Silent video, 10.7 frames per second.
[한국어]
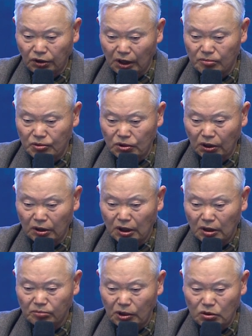
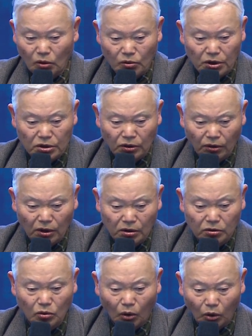
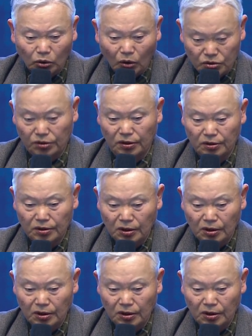대한민족의민족군이서아있는 고토로서